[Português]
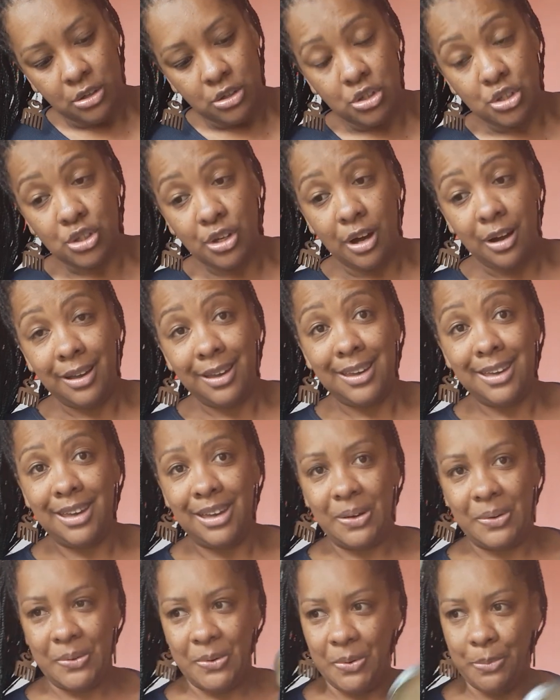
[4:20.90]
Só
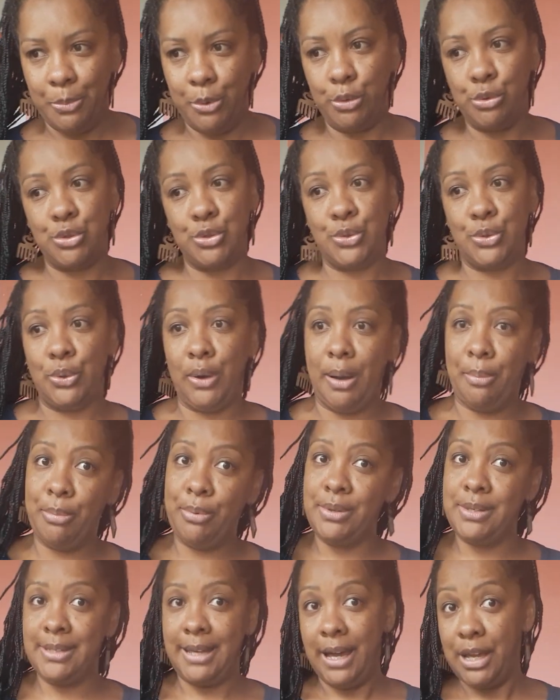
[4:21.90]
que, como eu sou
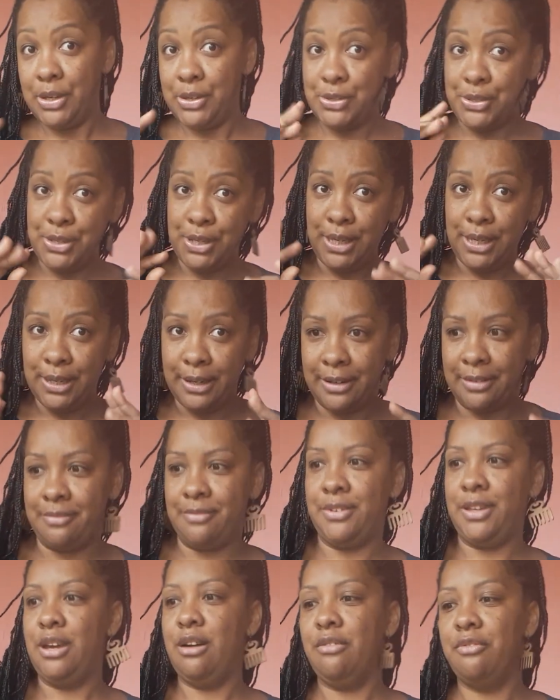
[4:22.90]
abusadinha,
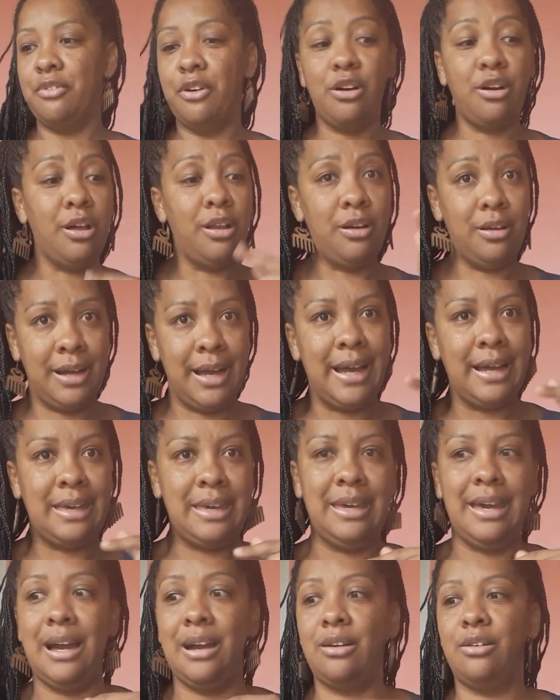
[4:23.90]
eu vou colocar
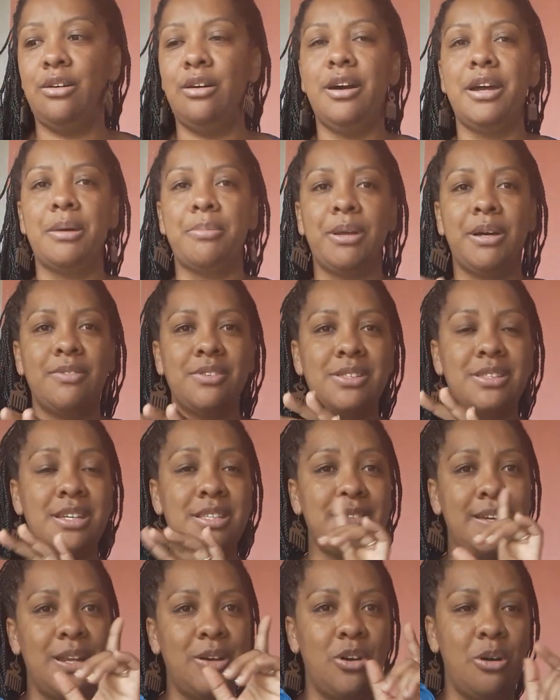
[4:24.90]
aqui agora pra
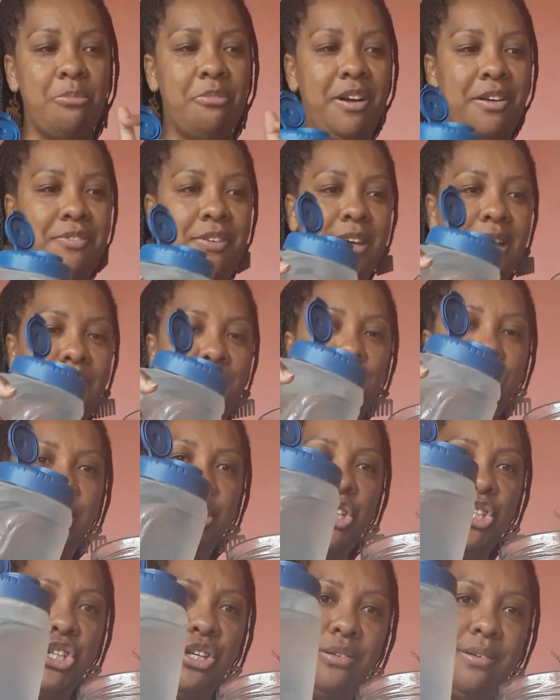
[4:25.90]
vocês verem como vai ficar
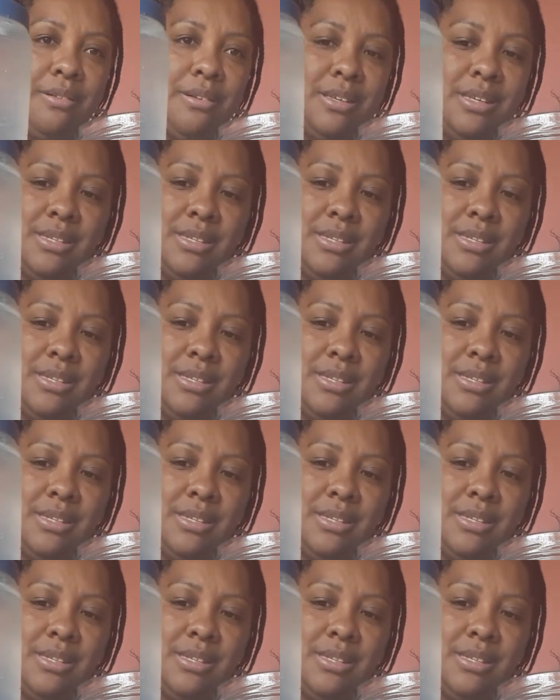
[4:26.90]
bonitinho.